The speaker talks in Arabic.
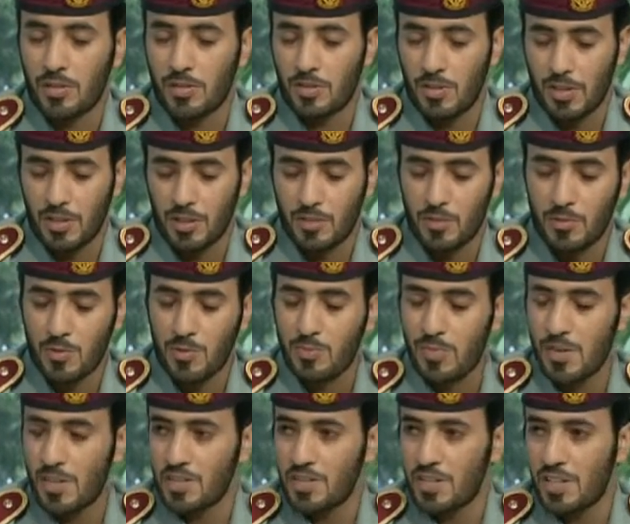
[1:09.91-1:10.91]
اللي يقومون
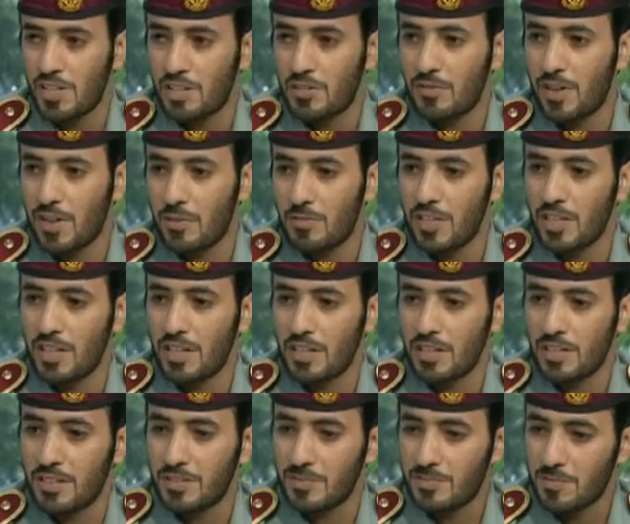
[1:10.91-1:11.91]
به رجال الدفاع نعم. المدني
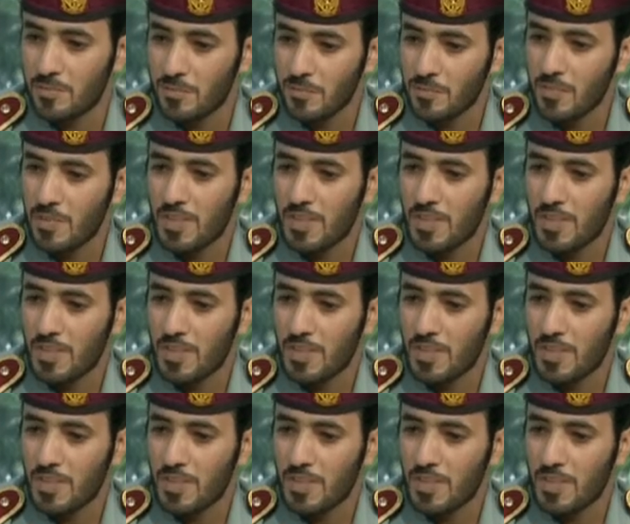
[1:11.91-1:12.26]
نعم